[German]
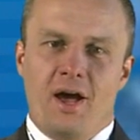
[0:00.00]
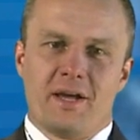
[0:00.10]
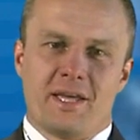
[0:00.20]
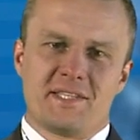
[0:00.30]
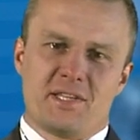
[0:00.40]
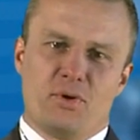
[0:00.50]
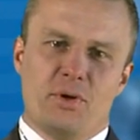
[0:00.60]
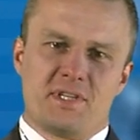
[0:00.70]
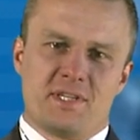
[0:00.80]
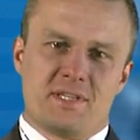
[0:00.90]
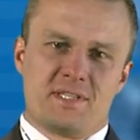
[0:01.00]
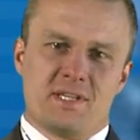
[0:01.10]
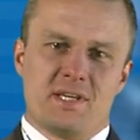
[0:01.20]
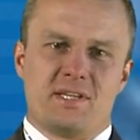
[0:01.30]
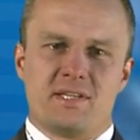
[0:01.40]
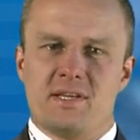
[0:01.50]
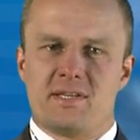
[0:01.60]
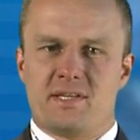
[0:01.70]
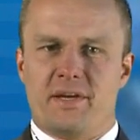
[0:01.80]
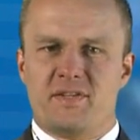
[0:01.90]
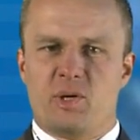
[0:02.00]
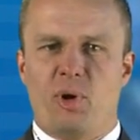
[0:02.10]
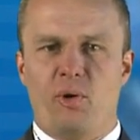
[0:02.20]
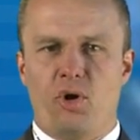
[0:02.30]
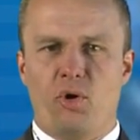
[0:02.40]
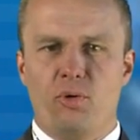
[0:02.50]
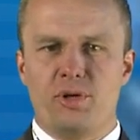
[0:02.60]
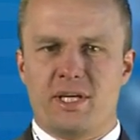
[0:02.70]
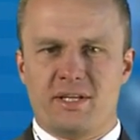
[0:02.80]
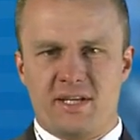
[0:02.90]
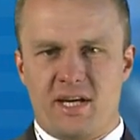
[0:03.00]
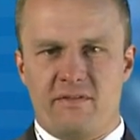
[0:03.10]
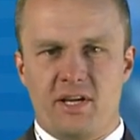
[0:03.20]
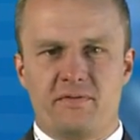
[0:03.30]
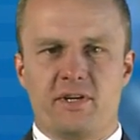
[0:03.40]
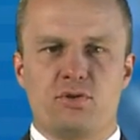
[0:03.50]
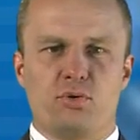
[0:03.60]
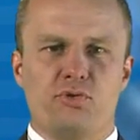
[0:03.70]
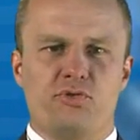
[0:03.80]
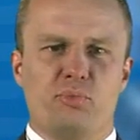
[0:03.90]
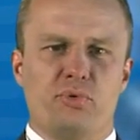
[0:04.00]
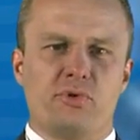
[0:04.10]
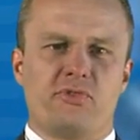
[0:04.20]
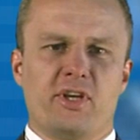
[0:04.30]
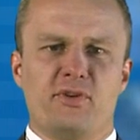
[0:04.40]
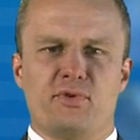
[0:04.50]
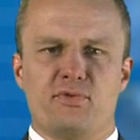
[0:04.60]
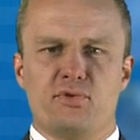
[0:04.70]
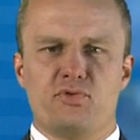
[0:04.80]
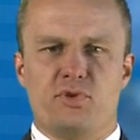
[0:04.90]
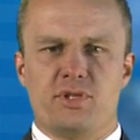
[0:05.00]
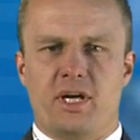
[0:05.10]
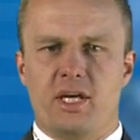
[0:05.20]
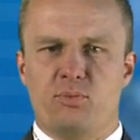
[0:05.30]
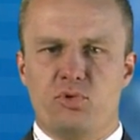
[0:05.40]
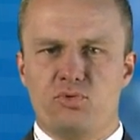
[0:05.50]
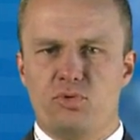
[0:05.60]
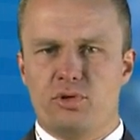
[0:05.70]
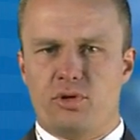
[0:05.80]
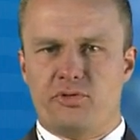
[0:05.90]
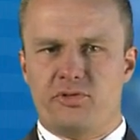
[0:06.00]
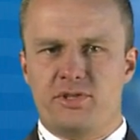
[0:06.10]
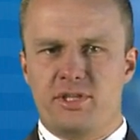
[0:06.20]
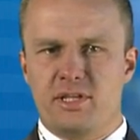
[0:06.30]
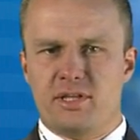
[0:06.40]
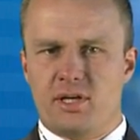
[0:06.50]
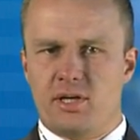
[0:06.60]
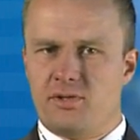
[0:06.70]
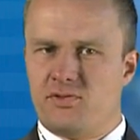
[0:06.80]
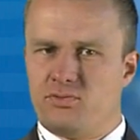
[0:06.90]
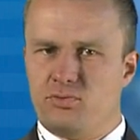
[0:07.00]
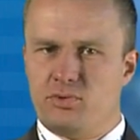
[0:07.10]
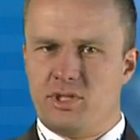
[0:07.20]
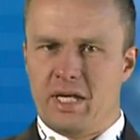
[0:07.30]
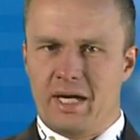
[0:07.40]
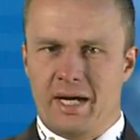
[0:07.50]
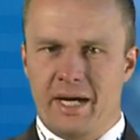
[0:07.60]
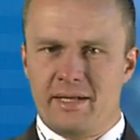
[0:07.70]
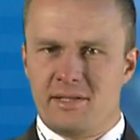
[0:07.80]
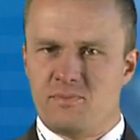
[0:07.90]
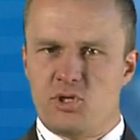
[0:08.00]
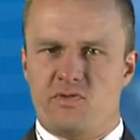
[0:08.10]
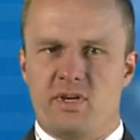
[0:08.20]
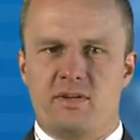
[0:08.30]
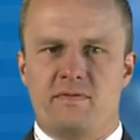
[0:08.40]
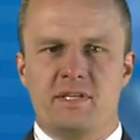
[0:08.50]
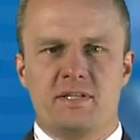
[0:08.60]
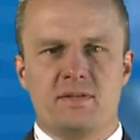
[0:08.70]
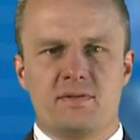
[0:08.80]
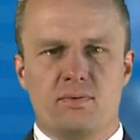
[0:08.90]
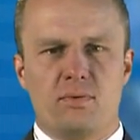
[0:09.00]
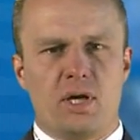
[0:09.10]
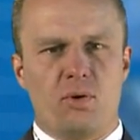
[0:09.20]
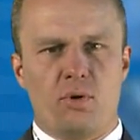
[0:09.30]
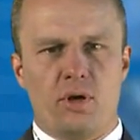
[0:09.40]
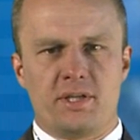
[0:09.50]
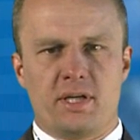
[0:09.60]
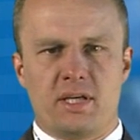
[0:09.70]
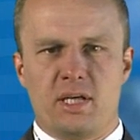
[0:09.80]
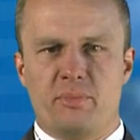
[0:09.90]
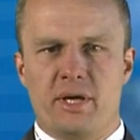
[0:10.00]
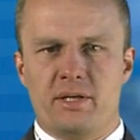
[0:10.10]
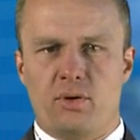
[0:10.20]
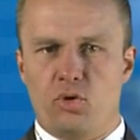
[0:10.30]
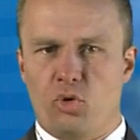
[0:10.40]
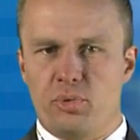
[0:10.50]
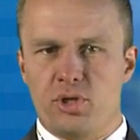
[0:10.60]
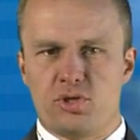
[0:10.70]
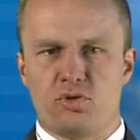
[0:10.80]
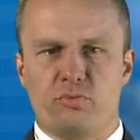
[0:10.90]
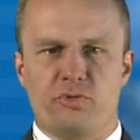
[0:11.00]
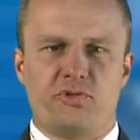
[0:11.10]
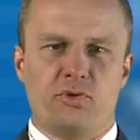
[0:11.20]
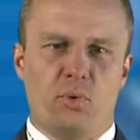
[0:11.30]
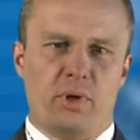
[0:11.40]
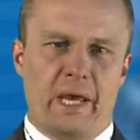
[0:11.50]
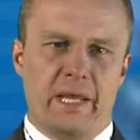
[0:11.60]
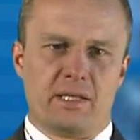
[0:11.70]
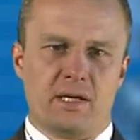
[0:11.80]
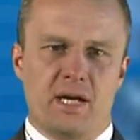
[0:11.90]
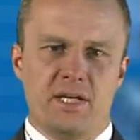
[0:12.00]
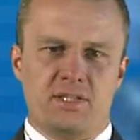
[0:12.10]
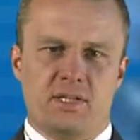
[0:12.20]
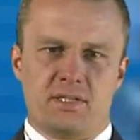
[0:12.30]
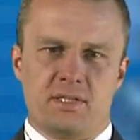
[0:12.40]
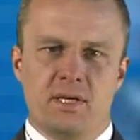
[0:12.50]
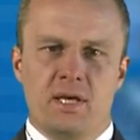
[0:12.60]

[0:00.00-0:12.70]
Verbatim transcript: Gestern äußerte sich Suntech Power Holding, der weltweit größte Produzent von Photovoltaikmodulen aus China, zu der Handelsbeschwerde, welche die SolarWorld AG bei der Europäischen Kommission eingereicht hat.